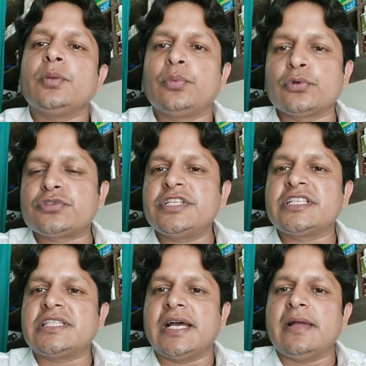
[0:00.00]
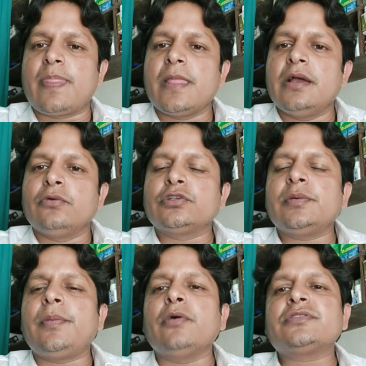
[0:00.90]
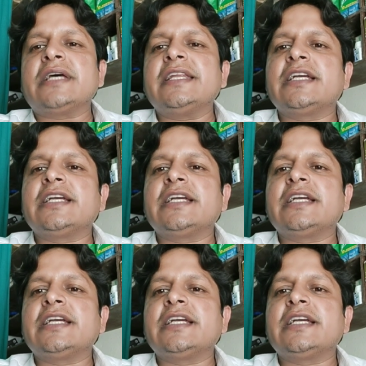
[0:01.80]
पुरुष दिखता है उसमें बहुत सारी